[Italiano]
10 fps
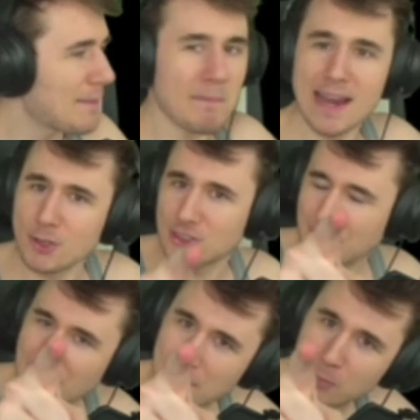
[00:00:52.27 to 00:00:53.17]
è meglio
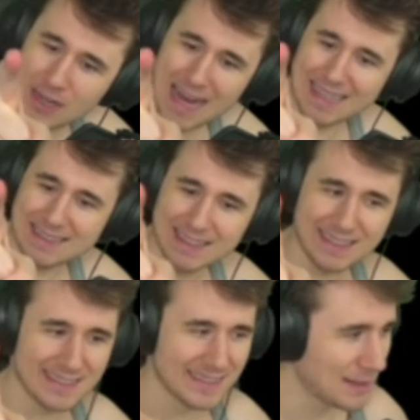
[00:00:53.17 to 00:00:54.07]
se vi
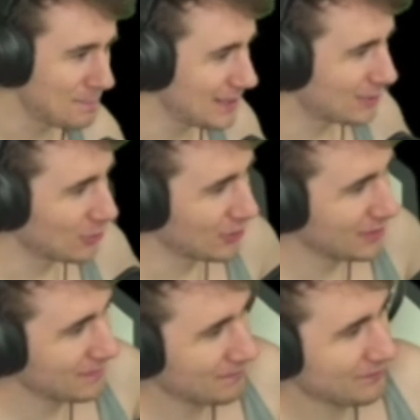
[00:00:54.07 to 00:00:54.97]
abbonate,
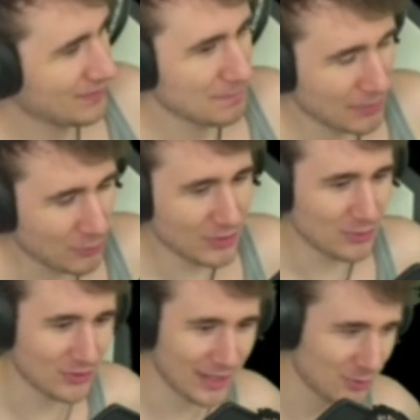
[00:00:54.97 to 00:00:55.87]
capito? Per
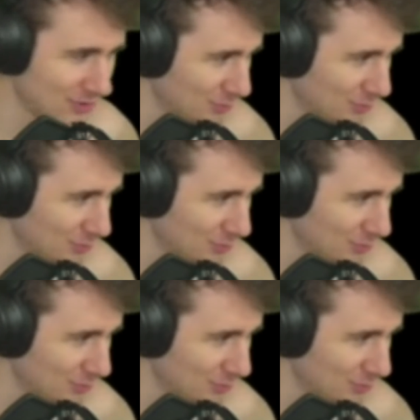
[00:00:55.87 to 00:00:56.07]
questo Sergio